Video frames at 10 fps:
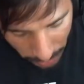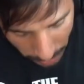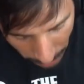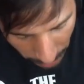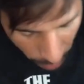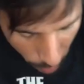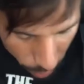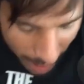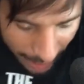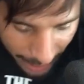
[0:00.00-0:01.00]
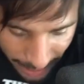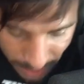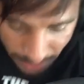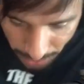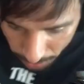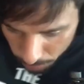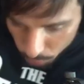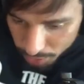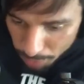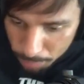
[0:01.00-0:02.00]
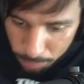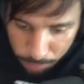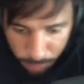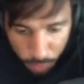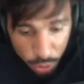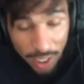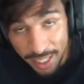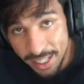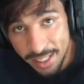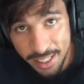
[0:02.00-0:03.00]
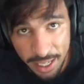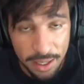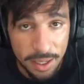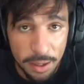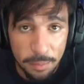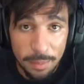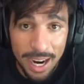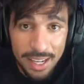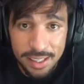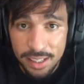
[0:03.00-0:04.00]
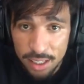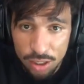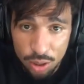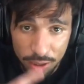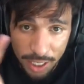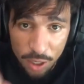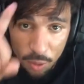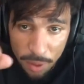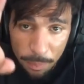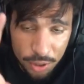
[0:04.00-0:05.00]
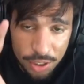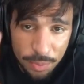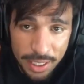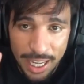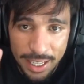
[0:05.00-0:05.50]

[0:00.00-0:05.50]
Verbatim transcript: que o Farlight ele tem muita, muito a crescer, mas só tem uma possibilidade